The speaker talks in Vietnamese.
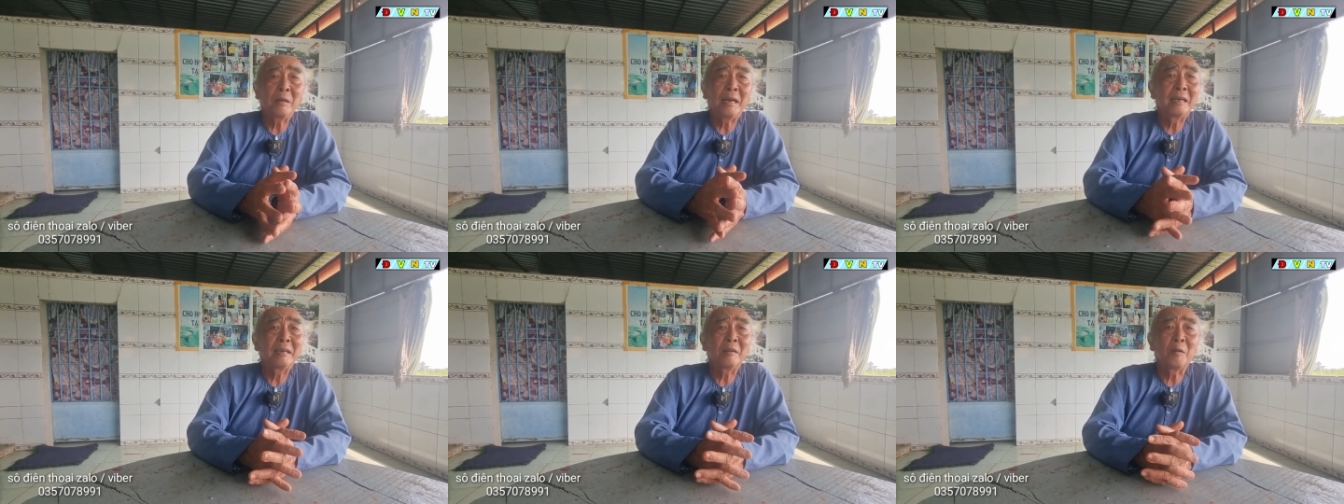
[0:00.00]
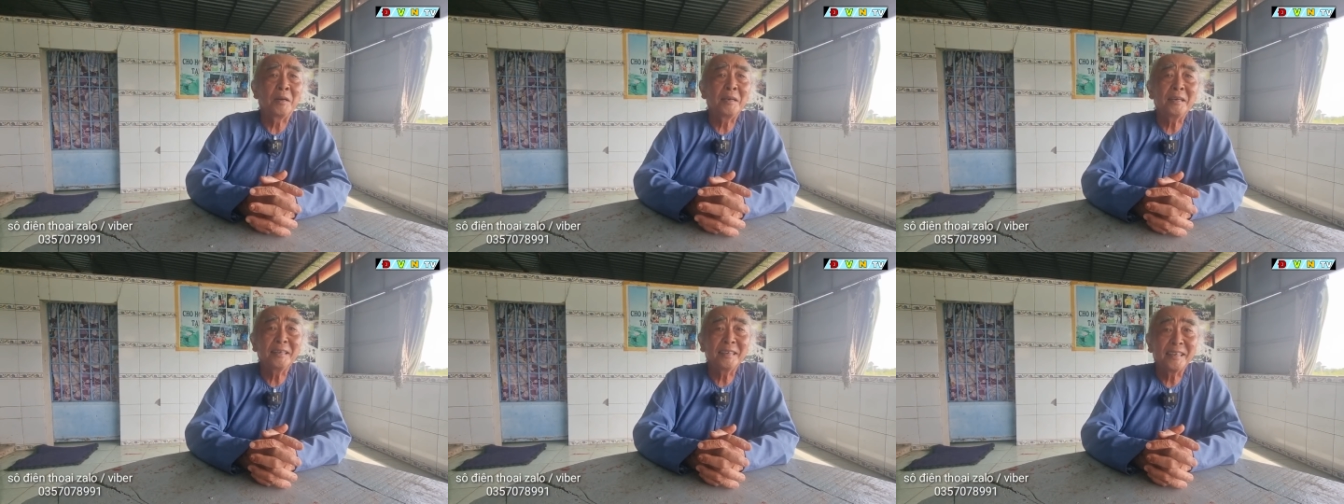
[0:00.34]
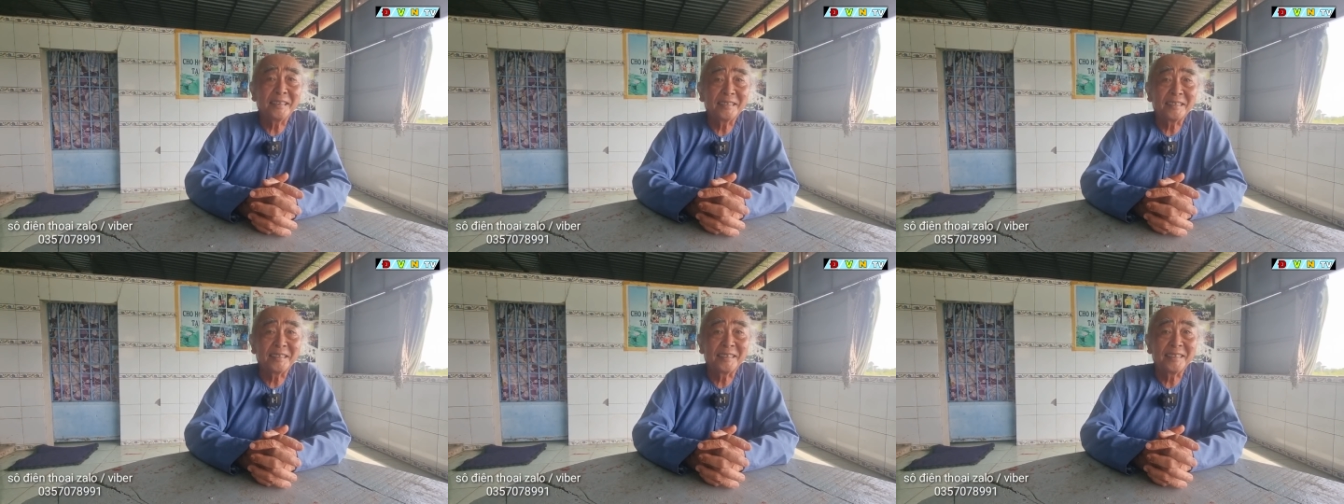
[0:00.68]
ai khỏi hết
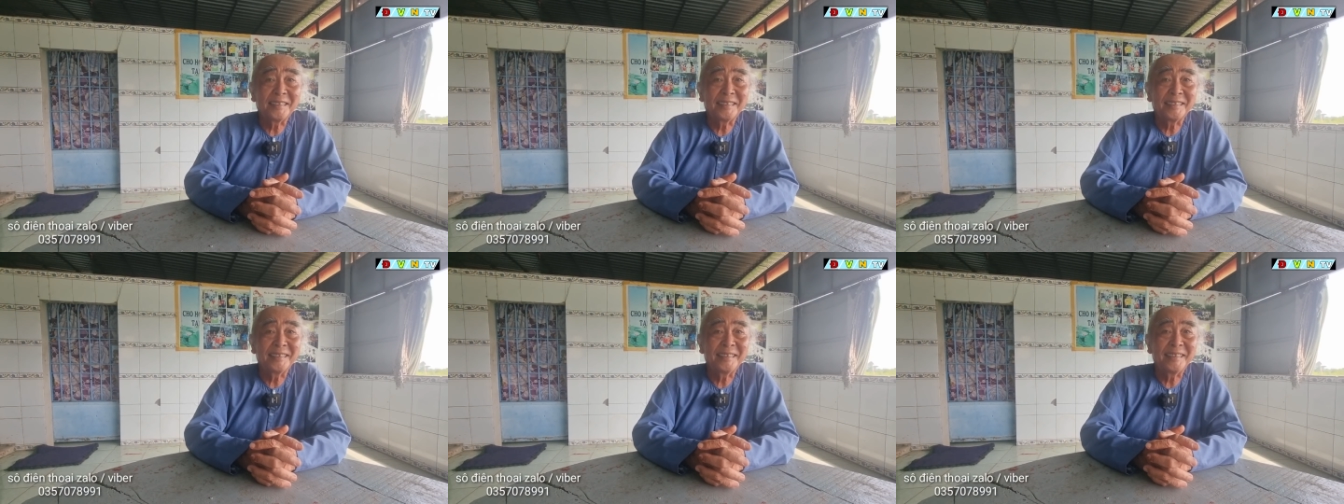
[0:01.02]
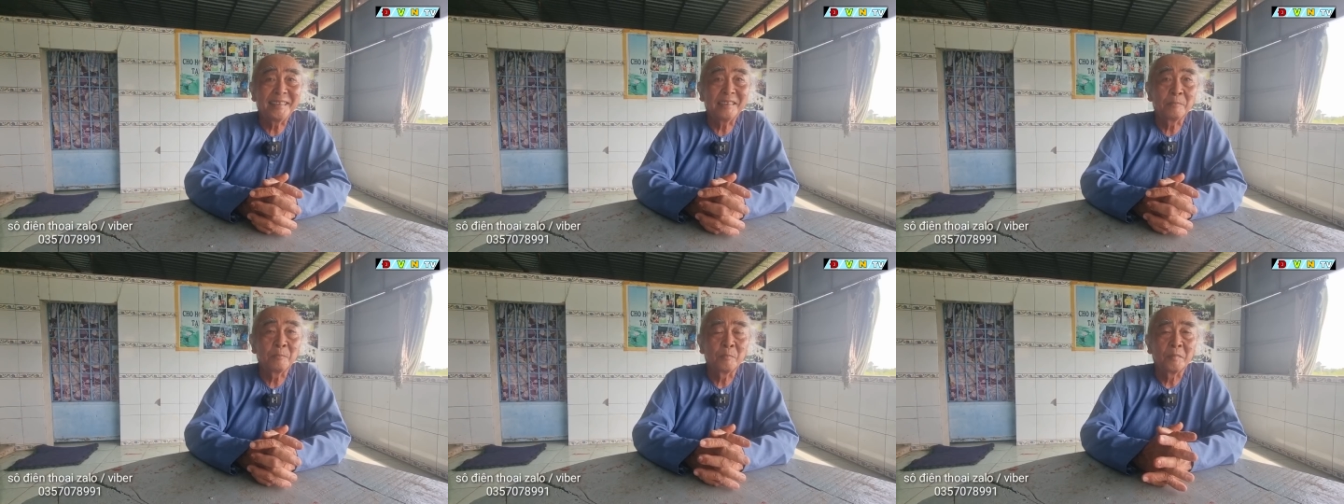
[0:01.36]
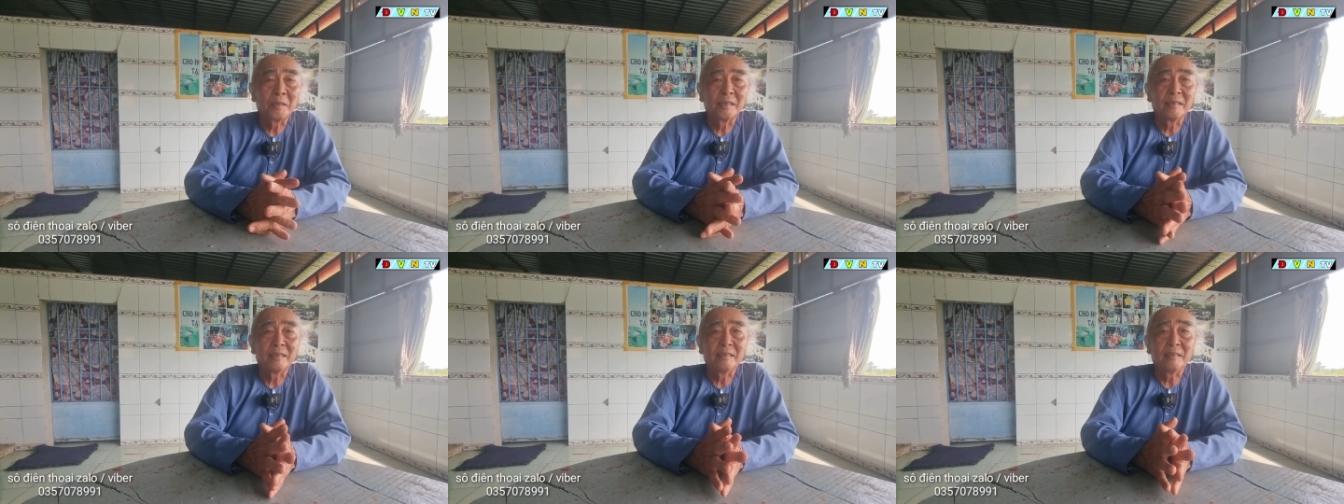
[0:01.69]
trơn trời nha yeah.
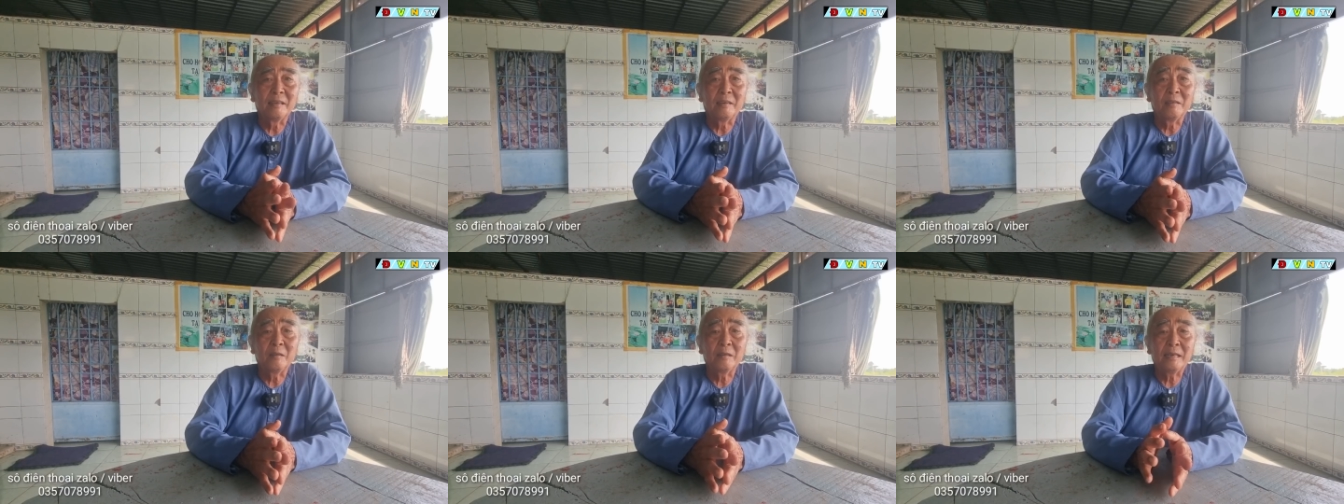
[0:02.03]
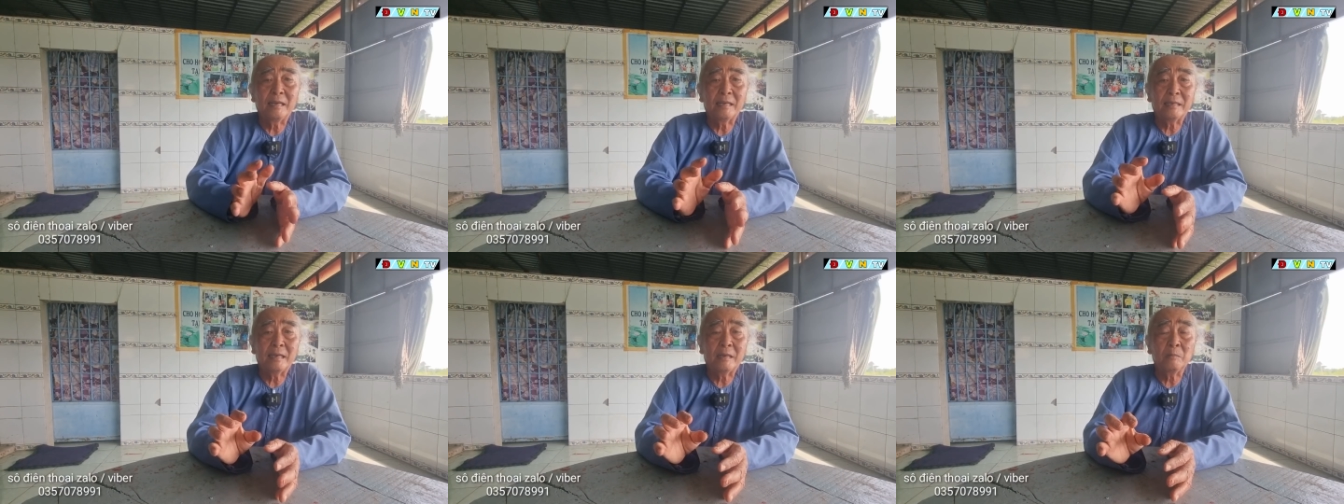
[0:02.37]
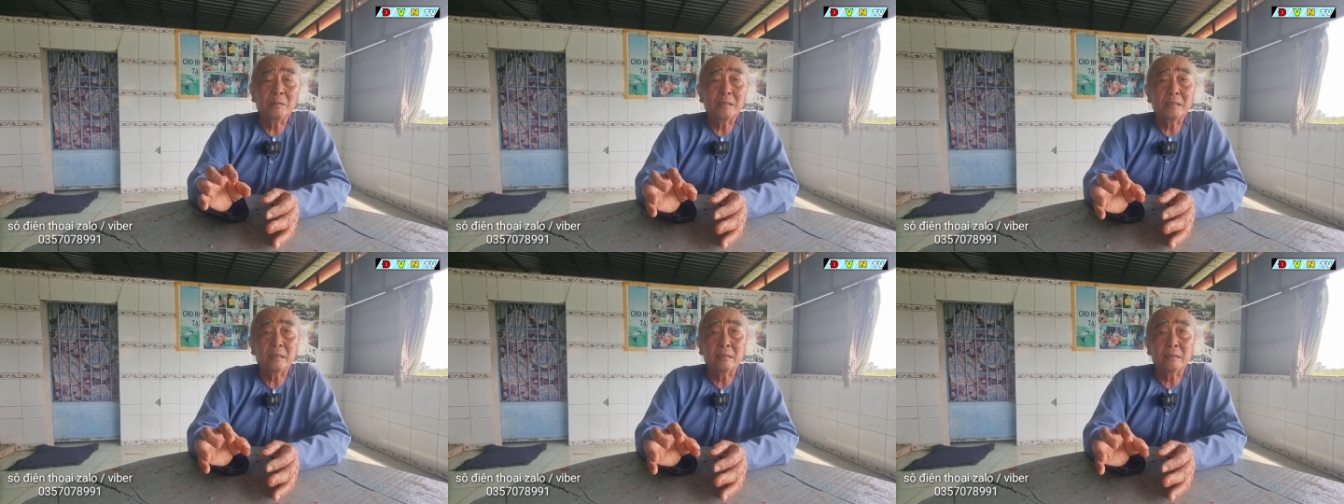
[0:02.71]
Dạ. rồi đó là trong
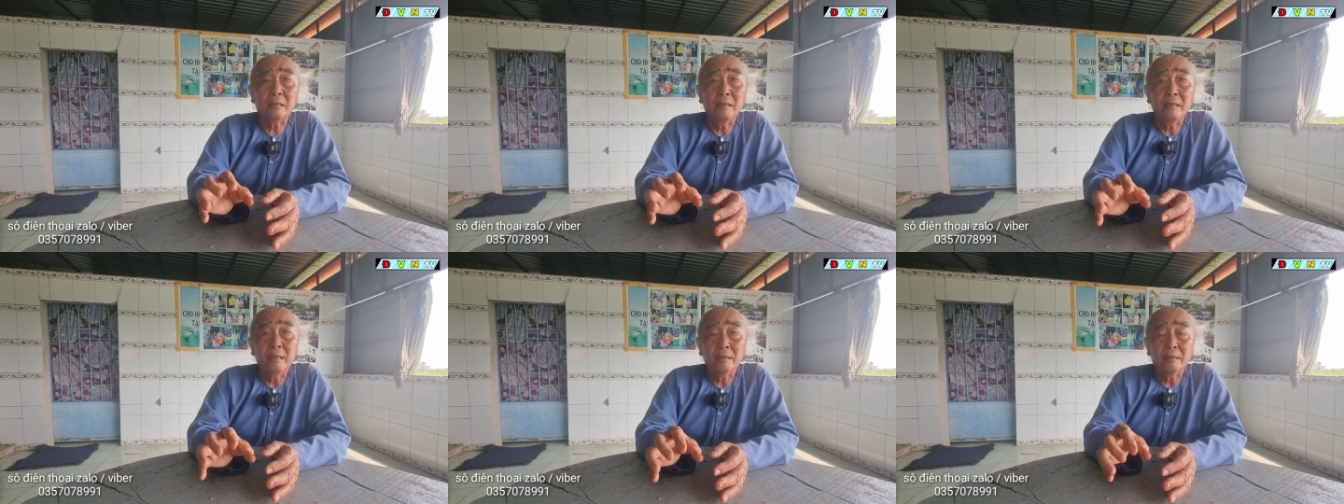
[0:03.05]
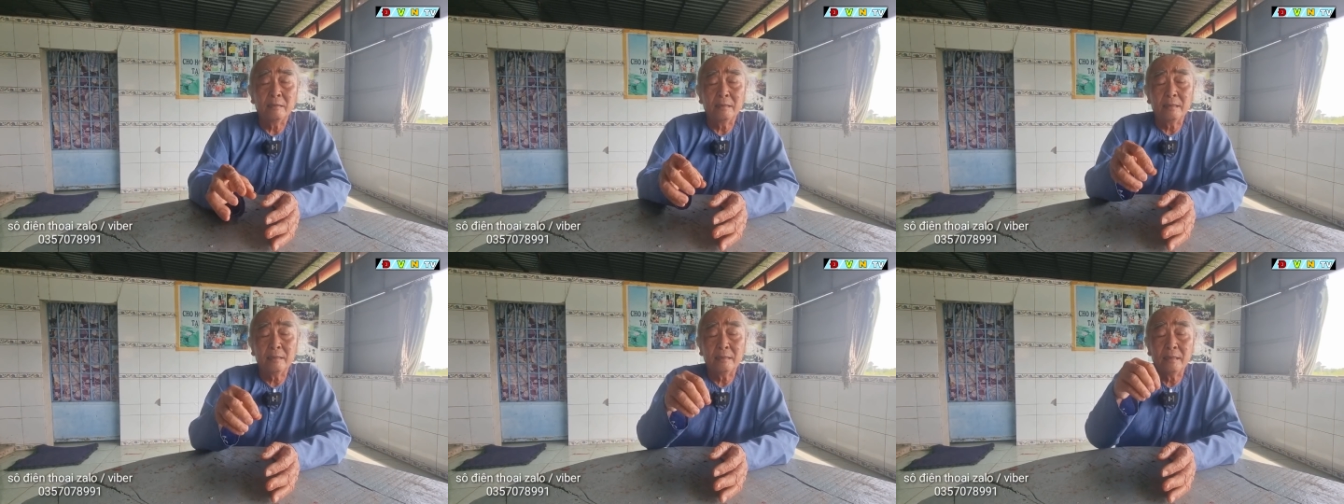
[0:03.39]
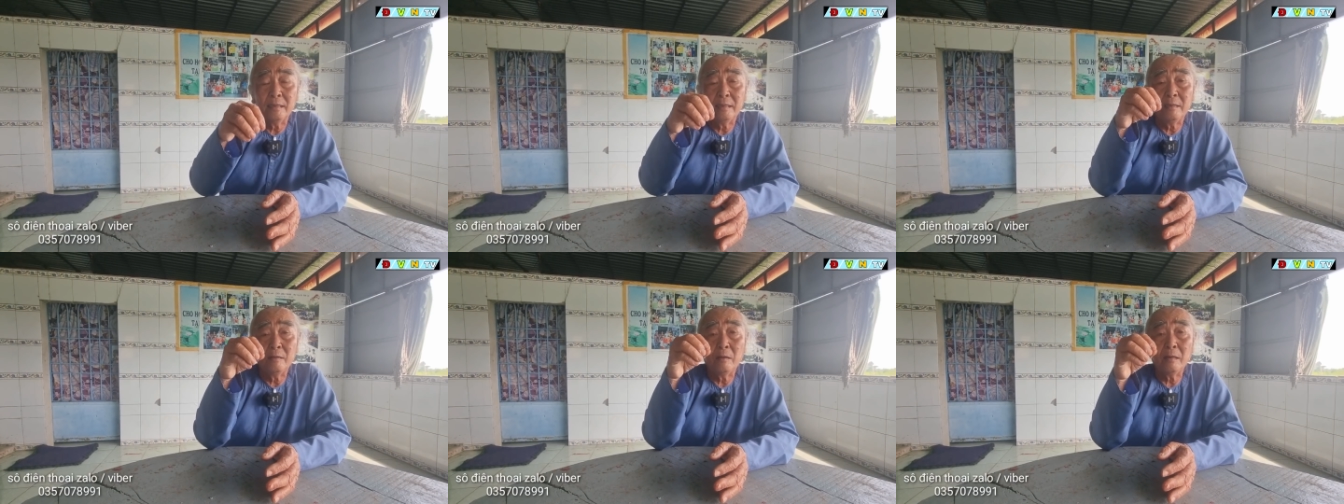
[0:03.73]
cái trời cho nên
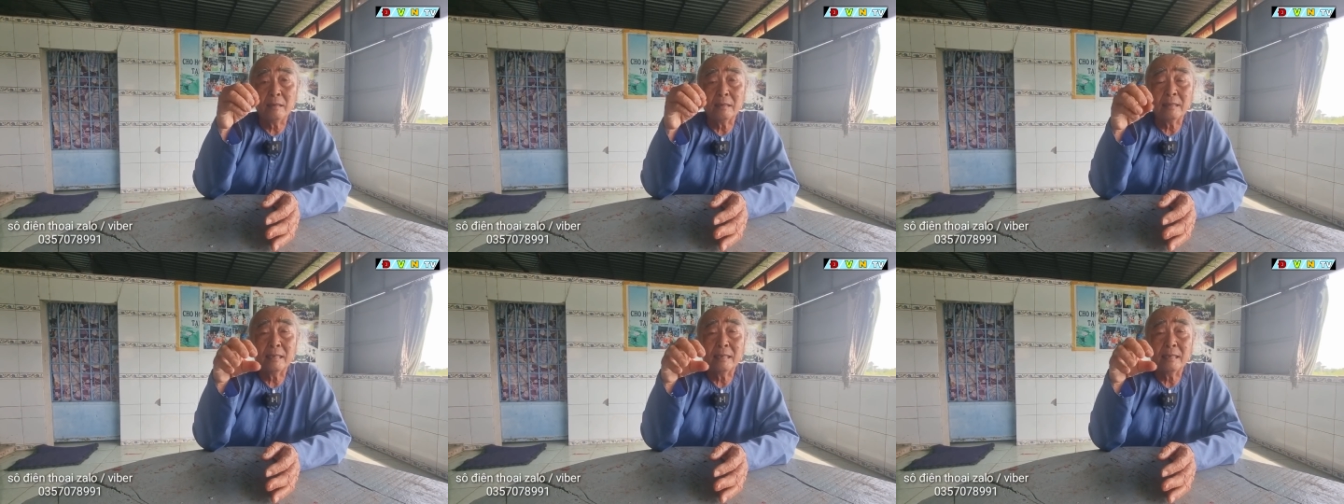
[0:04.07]
khi đó là